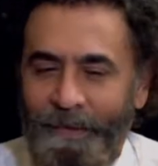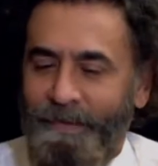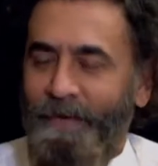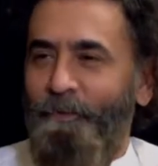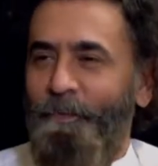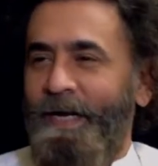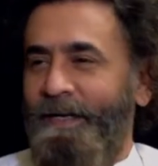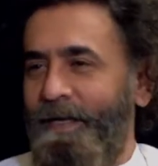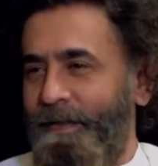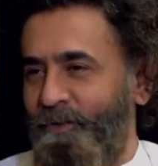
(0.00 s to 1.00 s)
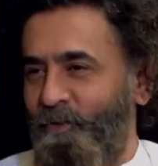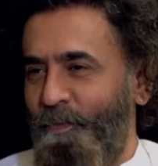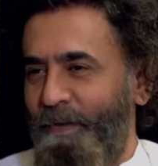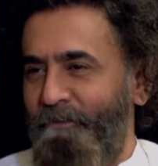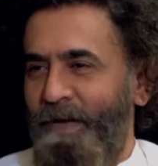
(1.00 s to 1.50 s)
चाहे वो भकरा किस्तों
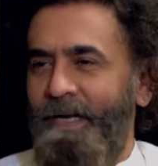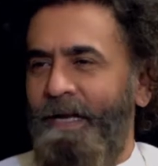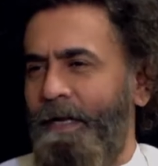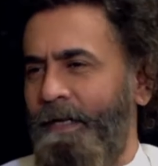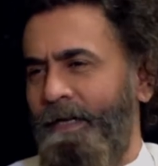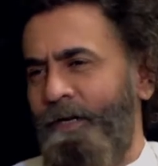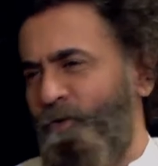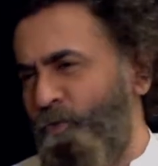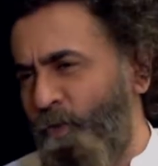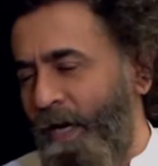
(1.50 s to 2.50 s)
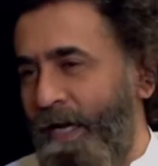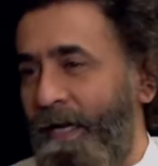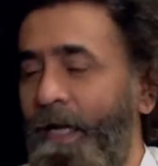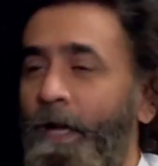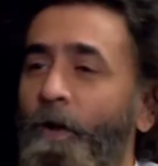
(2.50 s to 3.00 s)
पे वन है या टू है